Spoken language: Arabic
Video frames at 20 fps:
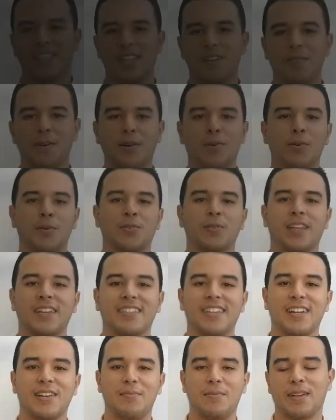السلام عليكم ورحمه الله
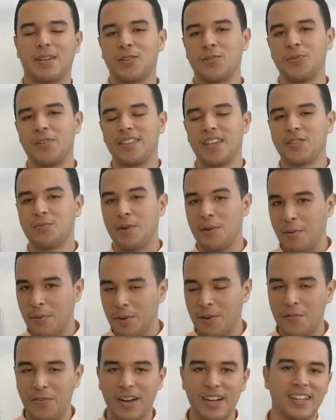تعالى وبركاته وليدات مرحبا
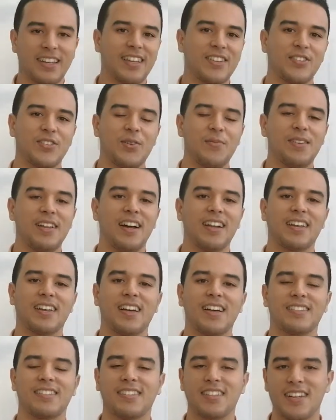بكم في حلقه جديده من
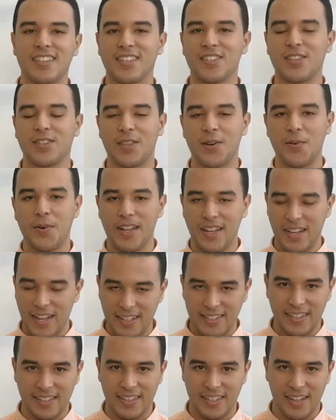حلقات دراسه الدوال
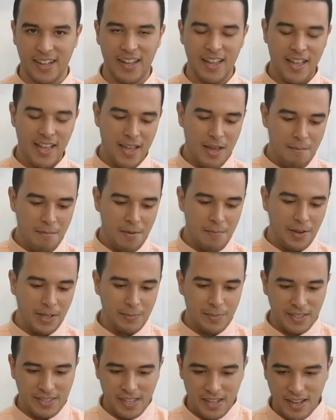العدديه من بعد
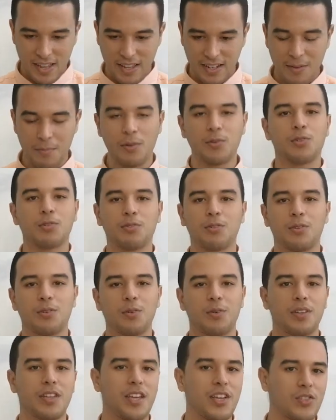ما انتهينا من جذور
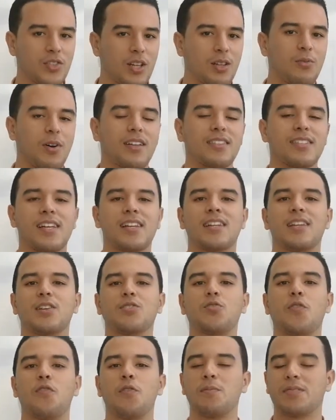النونيه جا الوقت اننا
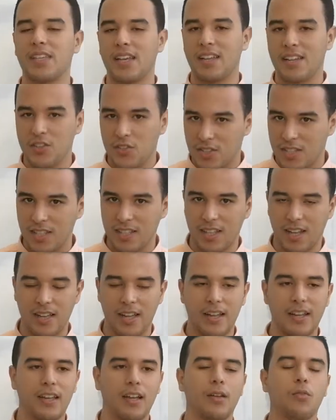نشوفوا مساله جديده
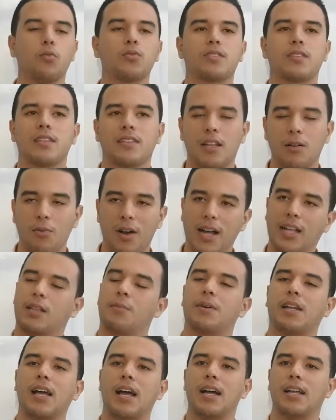يعني وصلنا لواحد
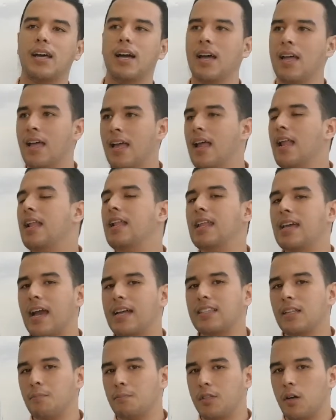المرحله اللي
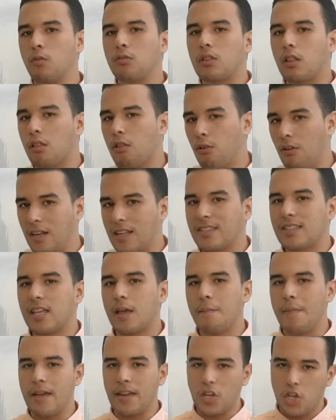غادي نبداو نطلعوا على
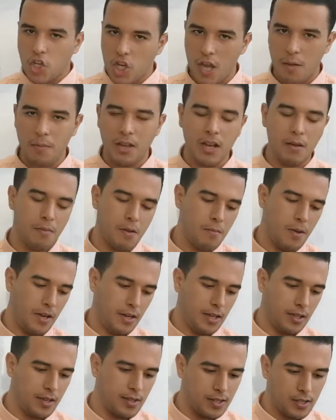تمارين شامله
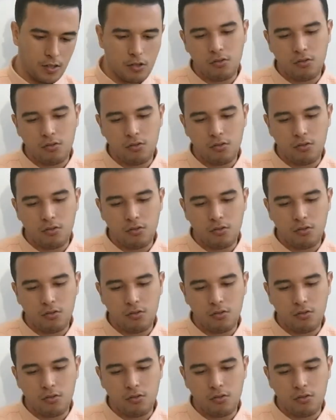بمعنى دي